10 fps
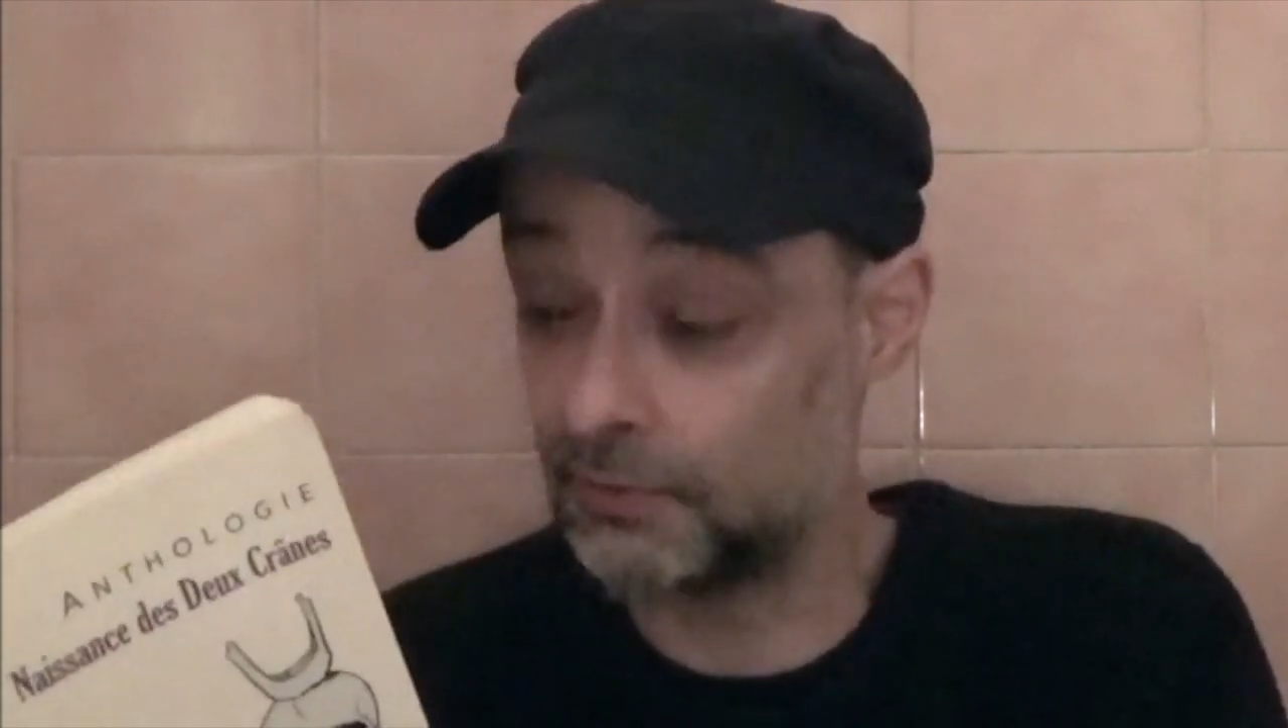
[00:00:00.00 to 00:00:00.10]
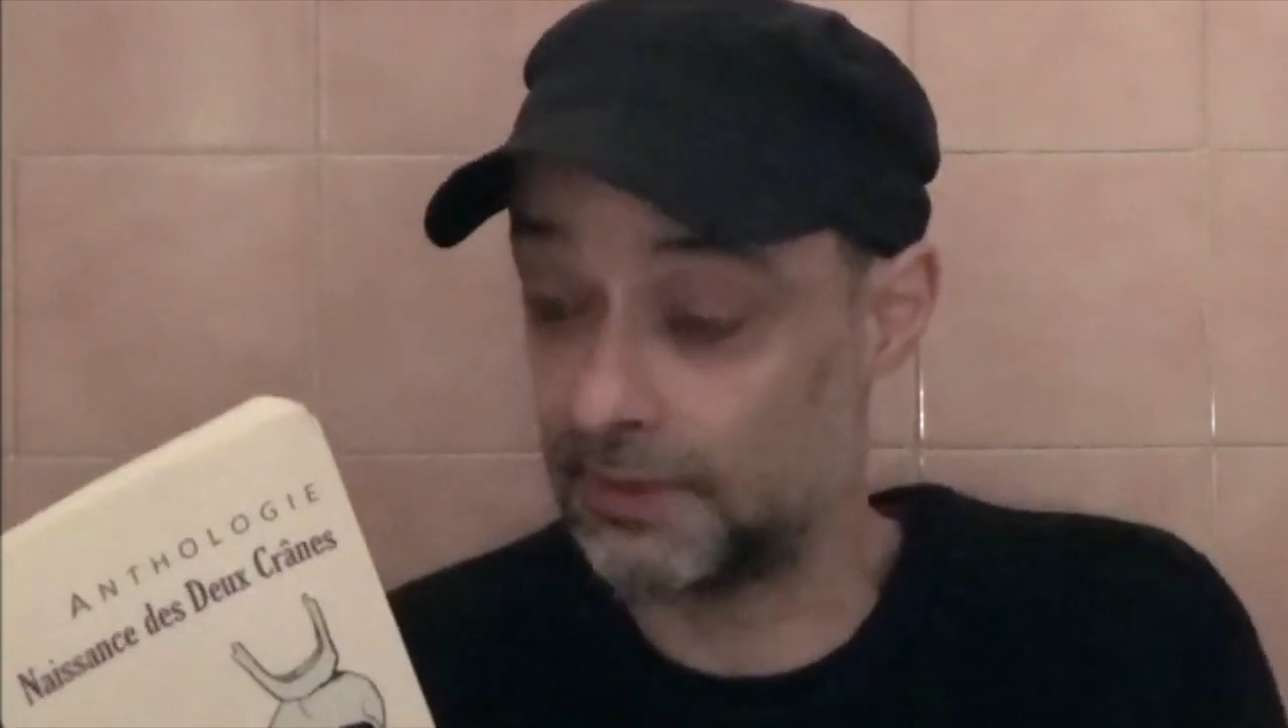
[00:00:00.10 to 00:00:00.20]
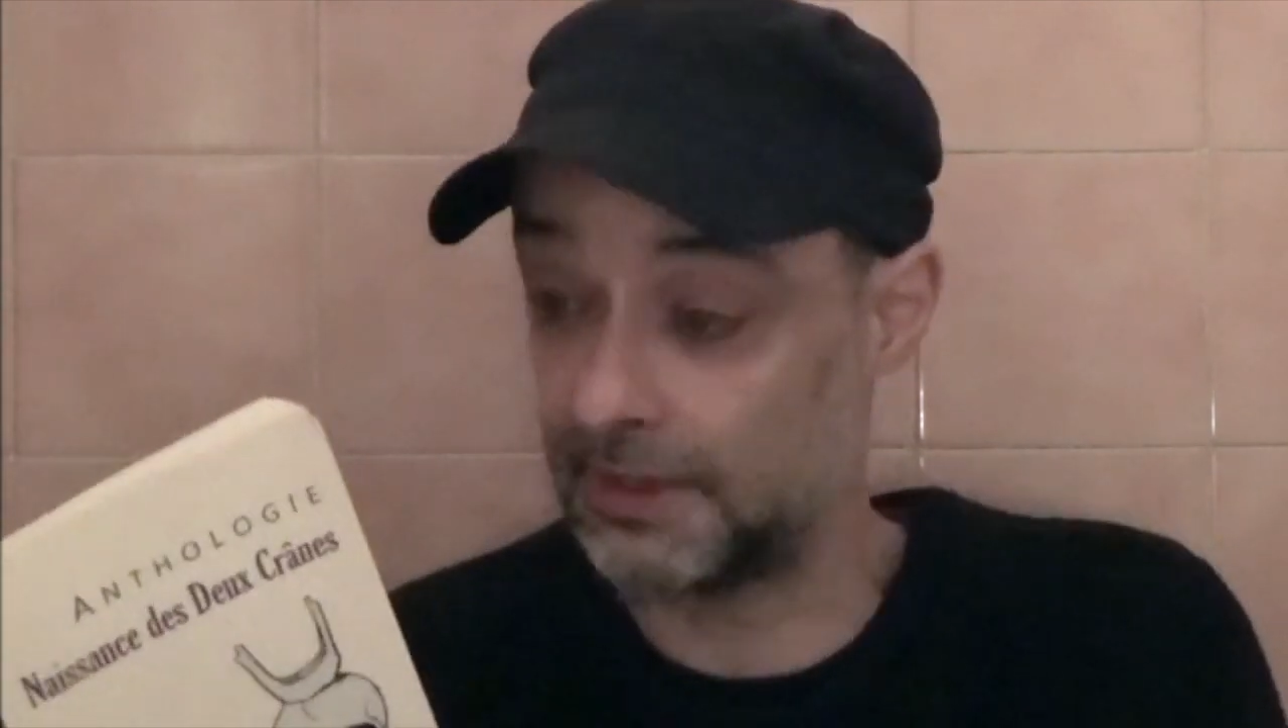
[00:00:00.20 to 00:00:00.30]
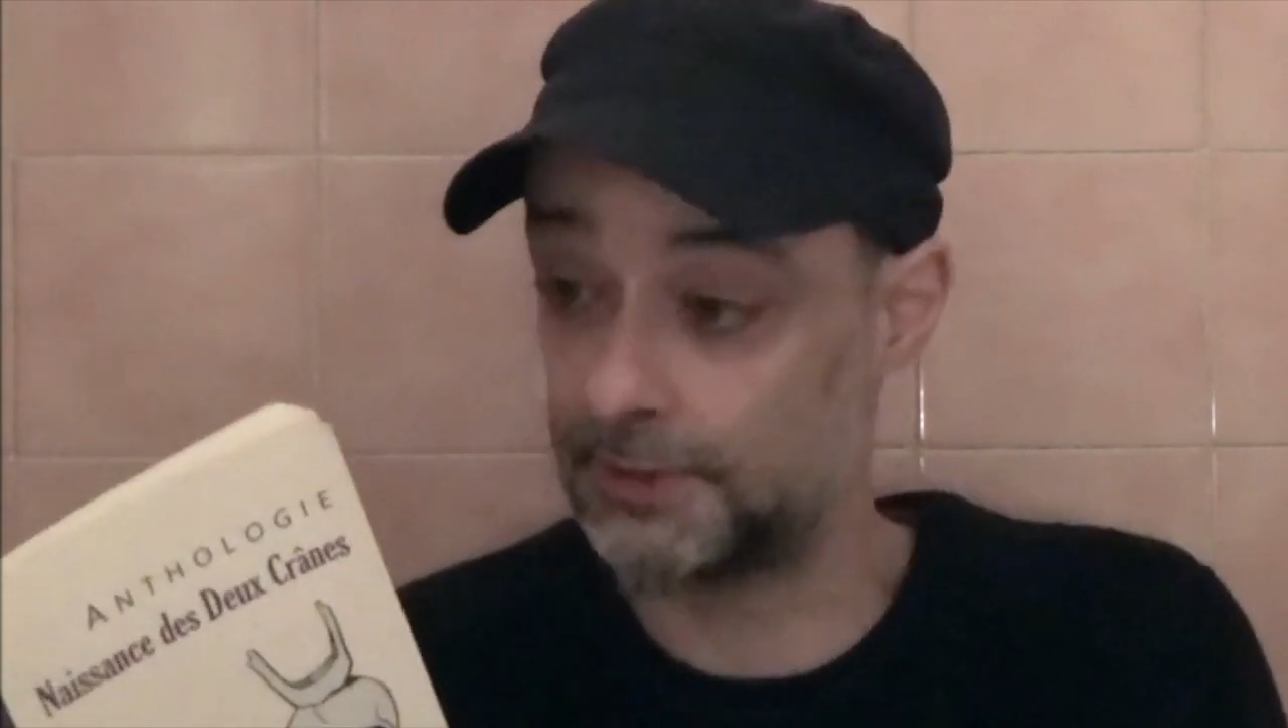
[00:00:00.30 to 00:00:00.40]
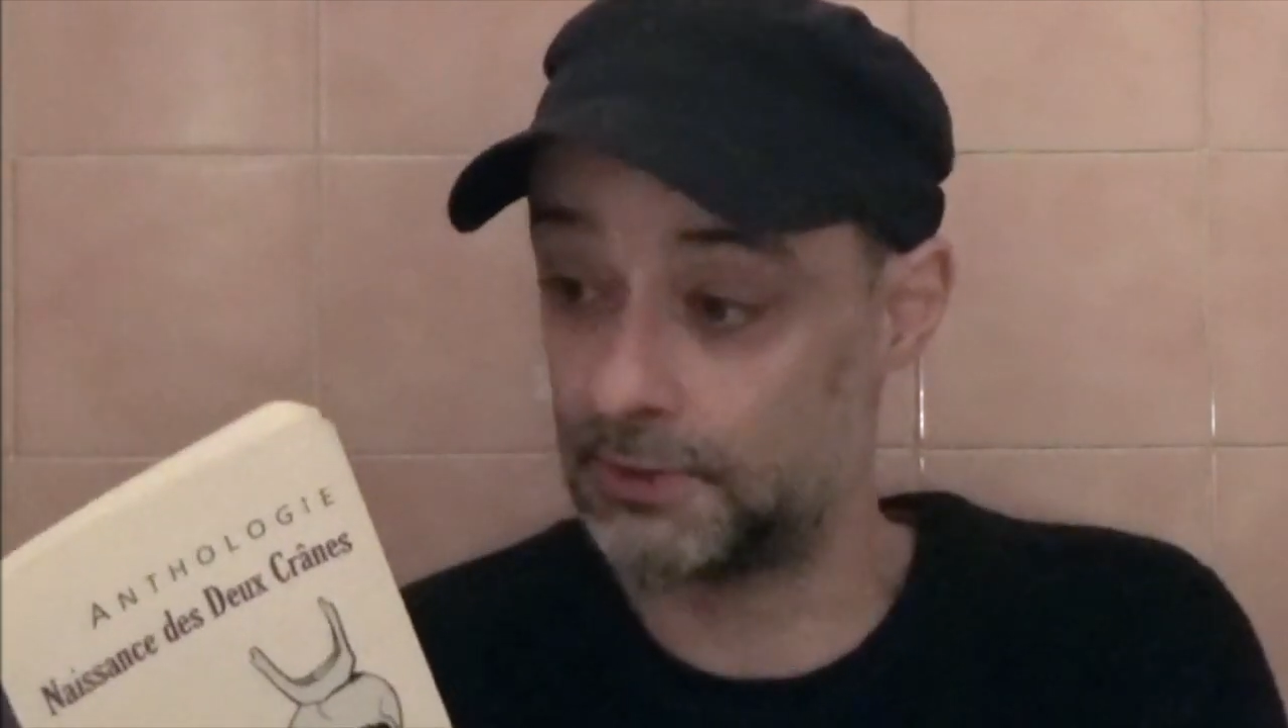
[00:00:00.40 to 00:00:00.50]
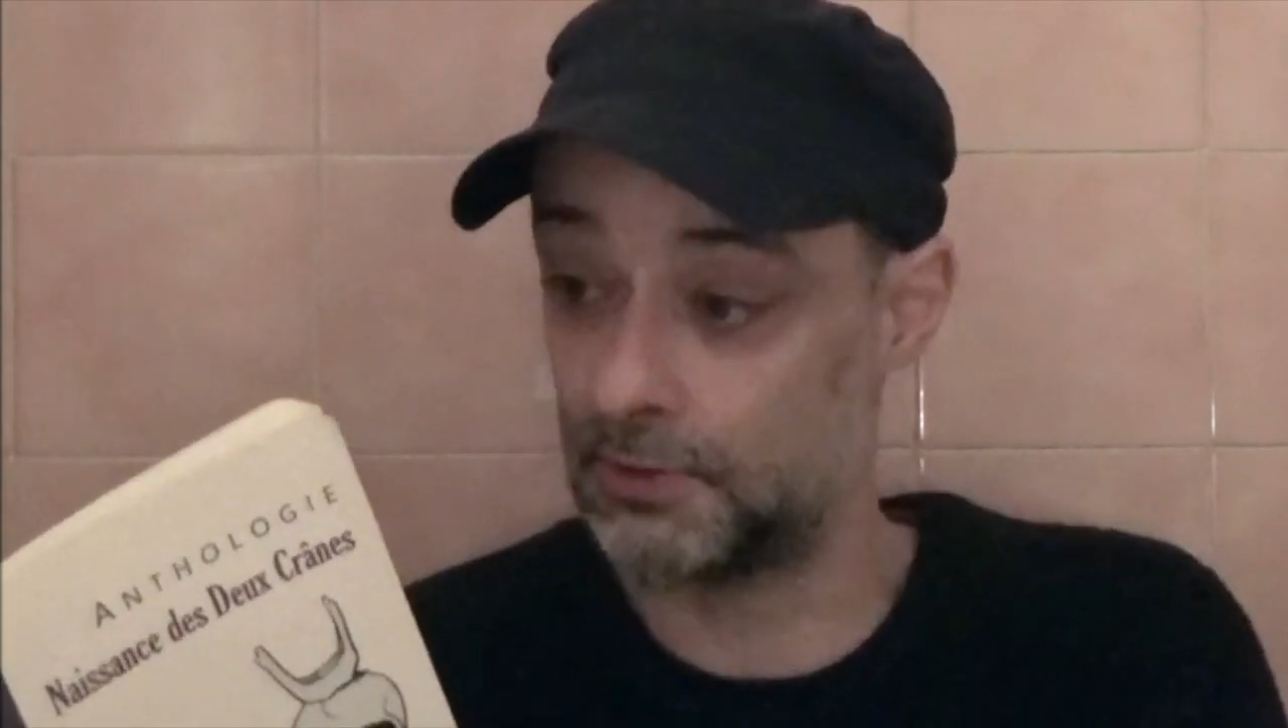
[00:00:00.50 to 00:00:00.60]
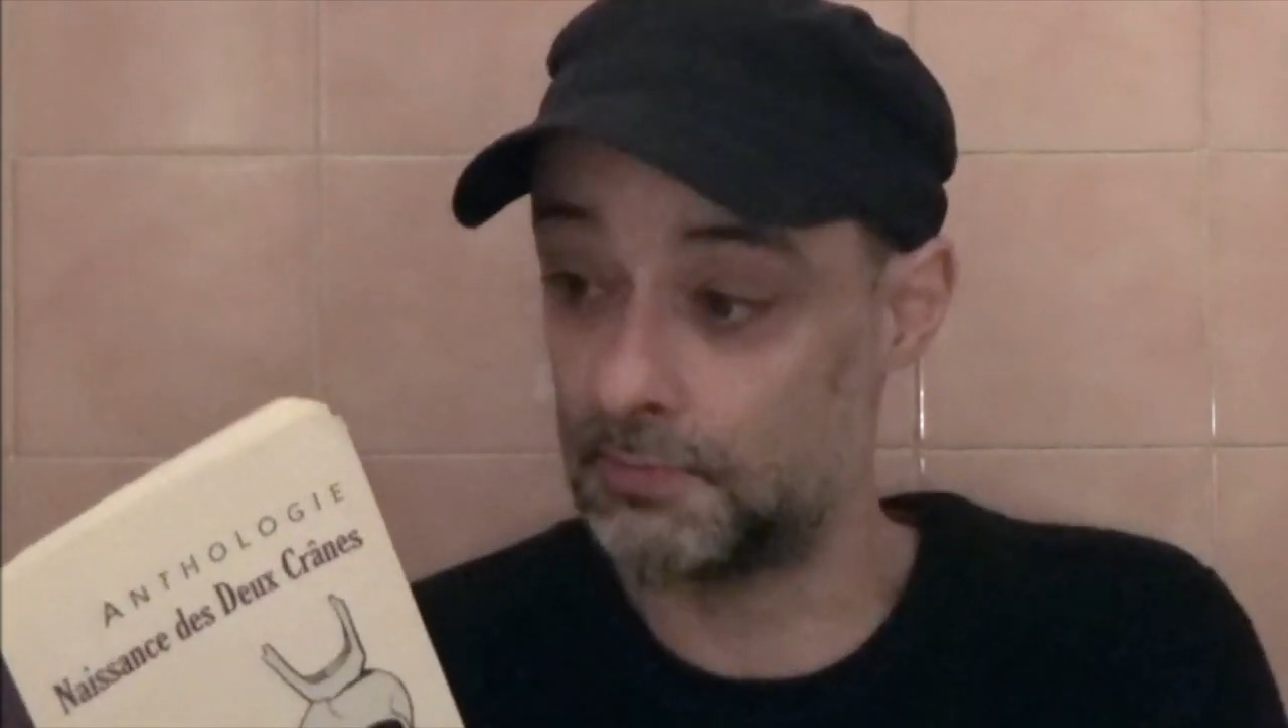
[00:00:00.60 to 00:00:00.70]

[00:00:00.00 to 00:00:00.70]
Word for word: de calcium.